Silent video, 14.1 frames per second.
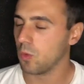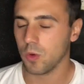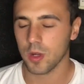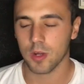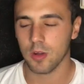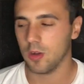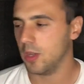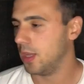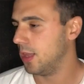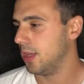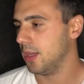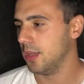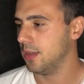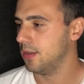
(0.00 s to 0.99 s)
buen gol
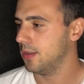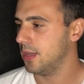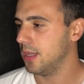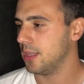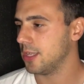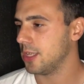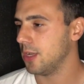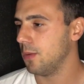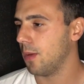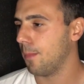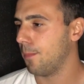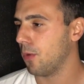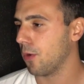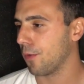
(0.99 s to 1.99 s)
el de, Silva,
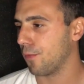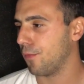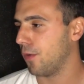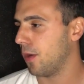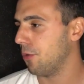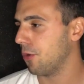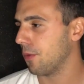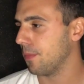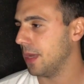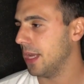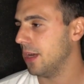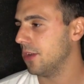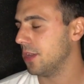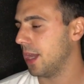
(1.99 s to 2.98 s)
por favor,
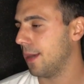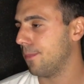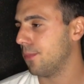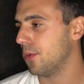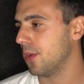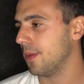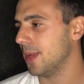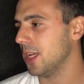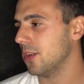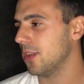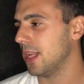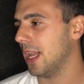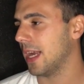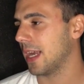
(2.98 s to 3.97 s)
mira dónde la pone, mira
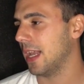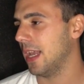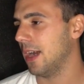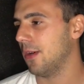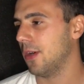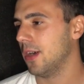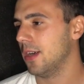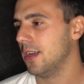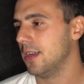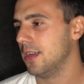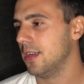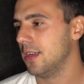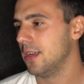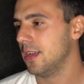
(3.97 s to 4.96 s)
dónde la clava.
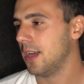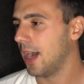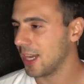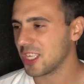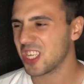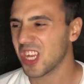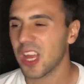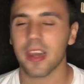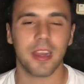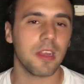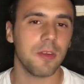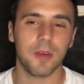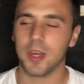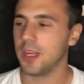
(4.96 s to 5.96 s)
Allá
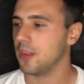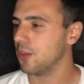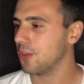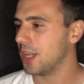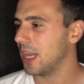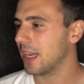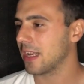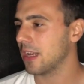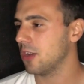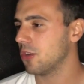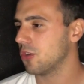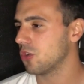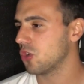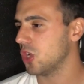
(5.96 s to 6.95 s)
arriba, eh, donde el
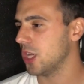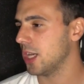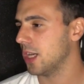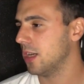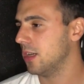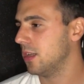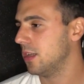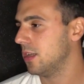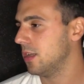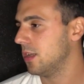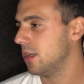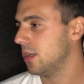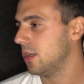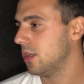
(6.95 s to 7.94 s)
arquero no llega.
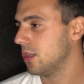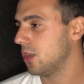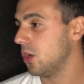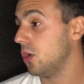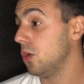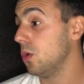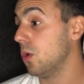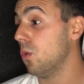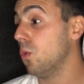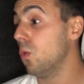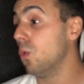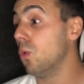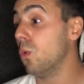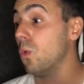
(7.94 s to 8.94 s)
lo
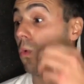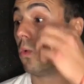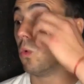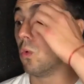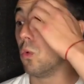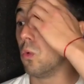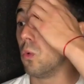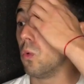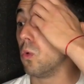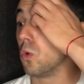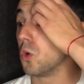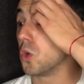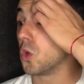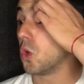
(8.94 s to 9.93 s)

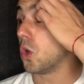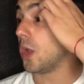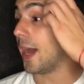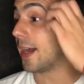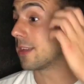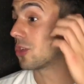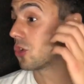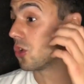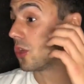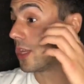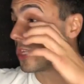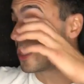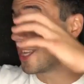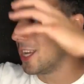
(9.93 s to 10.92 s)
uy, golazo
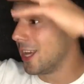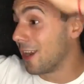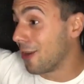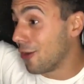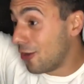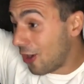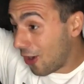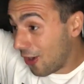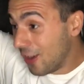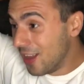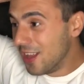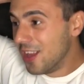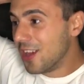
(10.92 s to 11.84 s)
de Cerro.